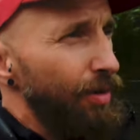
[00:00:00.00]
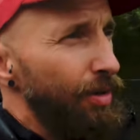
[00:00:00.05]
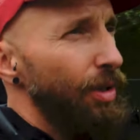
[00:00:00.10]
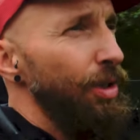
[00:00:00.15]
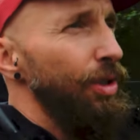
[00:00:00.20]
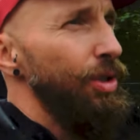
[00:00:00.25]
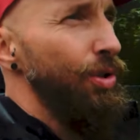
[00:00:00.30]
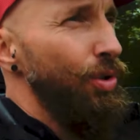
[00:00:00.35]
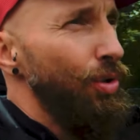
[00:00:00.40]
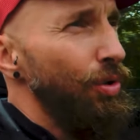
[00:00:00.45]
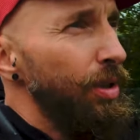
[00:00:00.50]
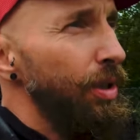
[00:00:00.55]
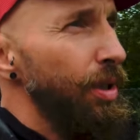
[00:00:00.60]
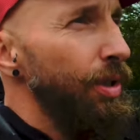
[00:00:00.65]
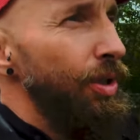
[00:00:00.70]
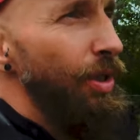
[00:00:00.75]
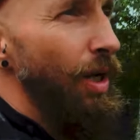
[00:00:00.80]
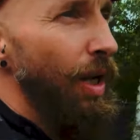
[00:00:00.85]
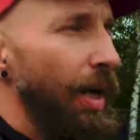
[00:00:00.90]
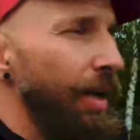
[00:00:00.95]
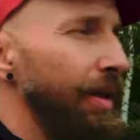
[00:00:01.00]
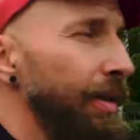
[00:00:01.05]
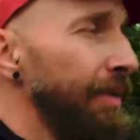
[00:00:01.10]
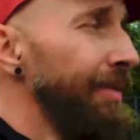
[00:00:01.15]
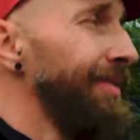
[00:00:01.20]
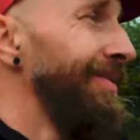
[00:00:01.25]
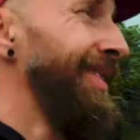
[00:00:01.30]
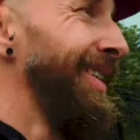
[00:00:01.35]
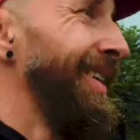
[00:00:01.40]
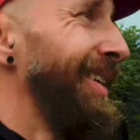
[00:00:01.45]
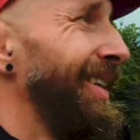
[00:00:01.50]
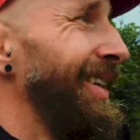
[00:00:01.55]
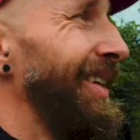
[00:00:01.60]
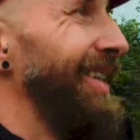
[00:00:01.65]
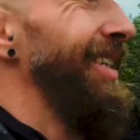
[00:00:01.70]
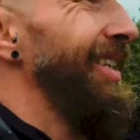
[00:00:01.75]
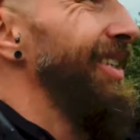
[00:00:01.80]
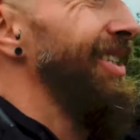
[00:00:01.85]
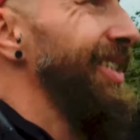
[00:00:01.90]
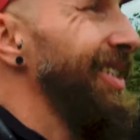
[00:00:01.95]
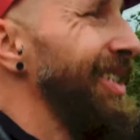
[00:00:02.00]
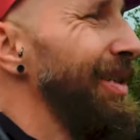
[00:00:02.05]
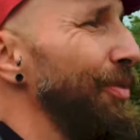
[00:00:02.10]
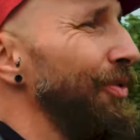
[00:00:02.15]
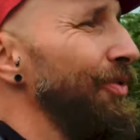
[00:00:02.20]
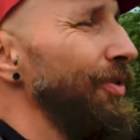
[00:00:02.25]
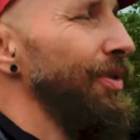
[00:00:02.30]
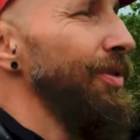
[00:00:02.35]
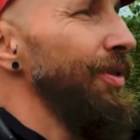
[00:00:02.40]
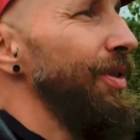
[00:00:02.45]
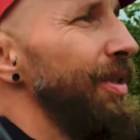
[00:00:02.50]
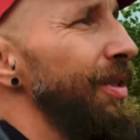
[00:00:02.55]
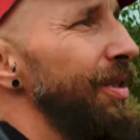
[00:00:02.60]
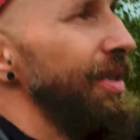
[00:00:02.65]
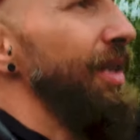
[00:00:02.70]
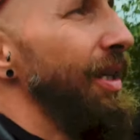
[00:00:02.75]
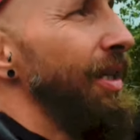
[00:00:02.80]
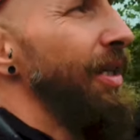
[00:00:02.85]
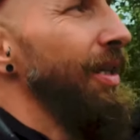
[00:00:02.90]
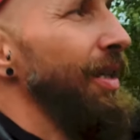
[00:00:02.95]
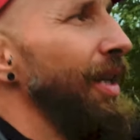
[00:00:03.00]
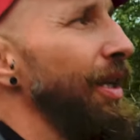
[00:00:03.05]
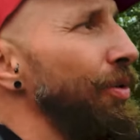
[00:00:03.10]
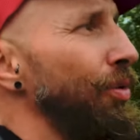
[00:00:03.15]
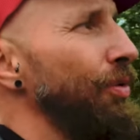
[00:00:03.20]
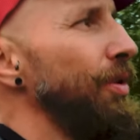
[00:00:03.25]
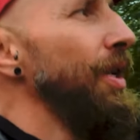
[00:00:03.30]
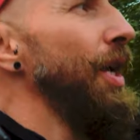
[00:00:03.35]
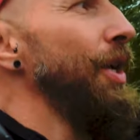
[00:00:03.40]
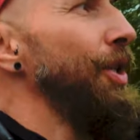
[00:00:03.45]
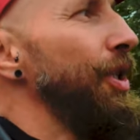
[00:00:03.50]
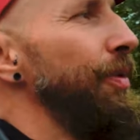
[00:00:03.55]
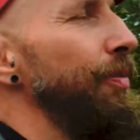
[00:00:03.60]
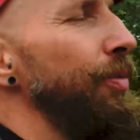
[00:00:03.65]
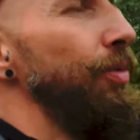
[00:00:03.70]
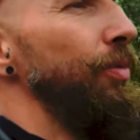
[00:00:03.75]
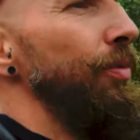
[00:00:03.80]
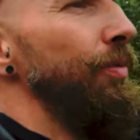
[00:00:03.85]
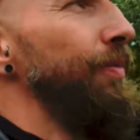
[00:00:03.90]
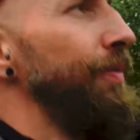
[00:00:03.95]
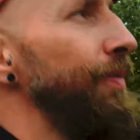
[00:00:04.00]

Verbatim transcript: To jest szósty dzień i szczerze mówiąc taki najtrudniejszy był.